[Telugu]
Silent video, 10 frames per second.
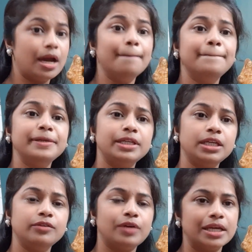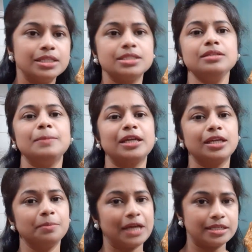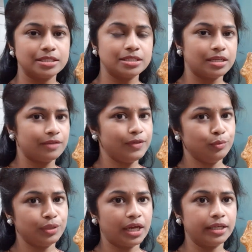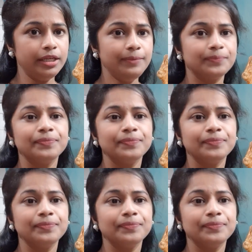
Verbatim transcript: కంపెనీ వైజ్ మనకి ప్రైజెస్ అనేవి ఉన్నాయి